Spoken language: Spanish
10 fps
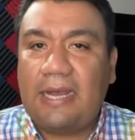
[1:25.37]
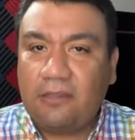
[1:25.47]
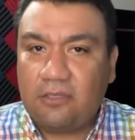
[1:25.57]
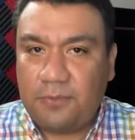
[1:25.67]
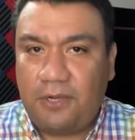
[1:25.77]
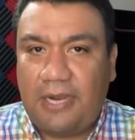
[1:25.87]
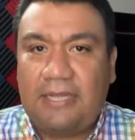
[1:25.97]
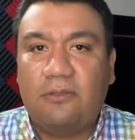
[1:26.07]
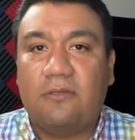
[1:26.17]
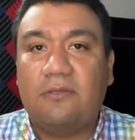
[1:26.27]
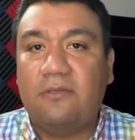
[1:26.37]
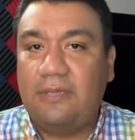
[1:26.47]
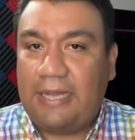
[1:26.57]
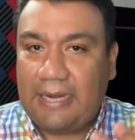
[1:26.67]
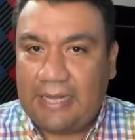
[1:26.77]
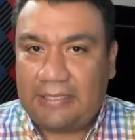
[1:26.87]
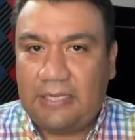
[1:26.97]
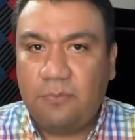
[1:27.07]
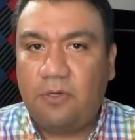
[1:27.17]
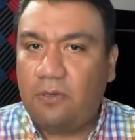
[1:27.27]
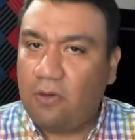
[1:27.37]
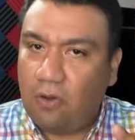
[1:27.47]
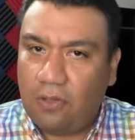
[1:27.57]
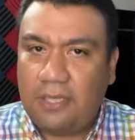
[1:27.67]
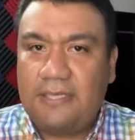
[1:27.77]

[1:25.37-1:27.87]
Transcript: actos violentos, de clasismo o de